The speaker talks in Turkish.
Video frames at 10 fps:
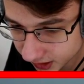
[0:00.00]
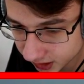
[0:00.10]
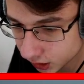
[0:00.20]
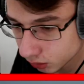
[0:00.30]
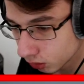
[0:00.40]
risk
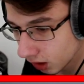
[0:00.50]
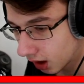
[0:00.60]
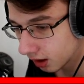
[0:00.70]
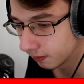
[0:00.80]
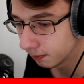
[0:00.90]
alır, iş
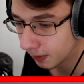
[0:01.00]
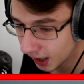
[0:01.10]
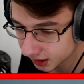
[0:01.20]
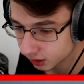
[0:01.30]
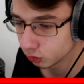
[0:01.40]
kurar,
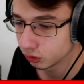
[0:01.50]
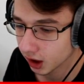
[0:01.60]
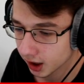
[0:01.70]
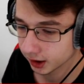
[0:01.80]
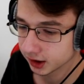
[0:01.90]
belki
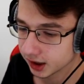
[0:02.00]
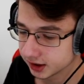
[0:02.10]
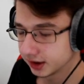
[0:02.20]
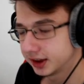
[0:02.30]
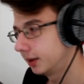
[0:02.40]
dünyayı
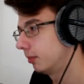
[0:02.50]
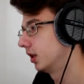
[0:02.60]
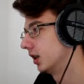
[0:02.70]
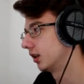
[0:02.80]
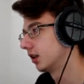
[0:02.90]
gezersin kim bilir.